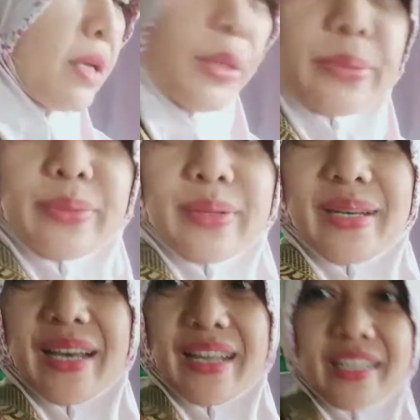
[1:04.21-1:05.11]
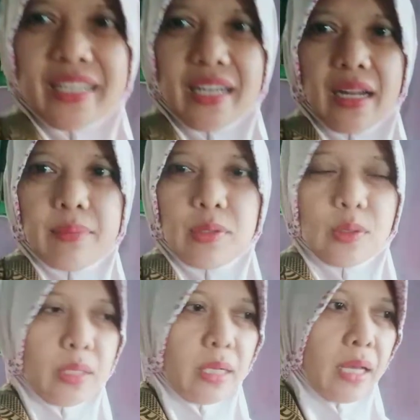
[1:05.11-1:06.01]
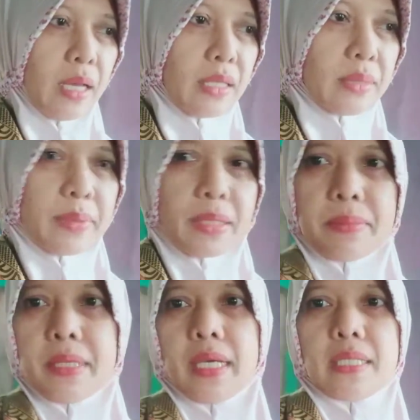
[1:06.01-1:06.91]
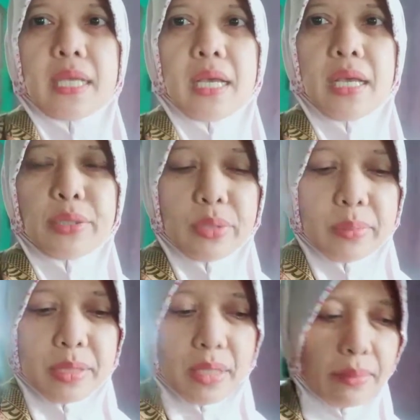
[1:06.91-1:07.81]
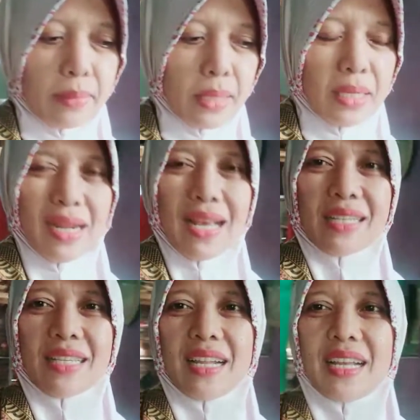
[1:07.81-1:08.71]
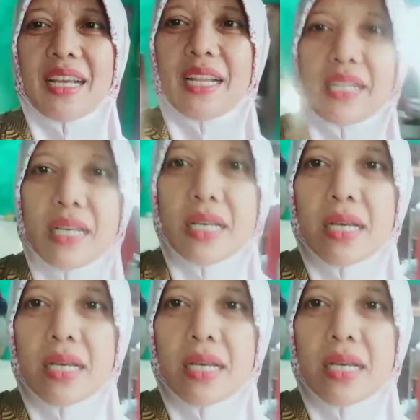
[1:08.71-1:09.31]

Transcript: Ya Allah hari ini Alhamdulillah seperti biasa sudah bisa melaksanakan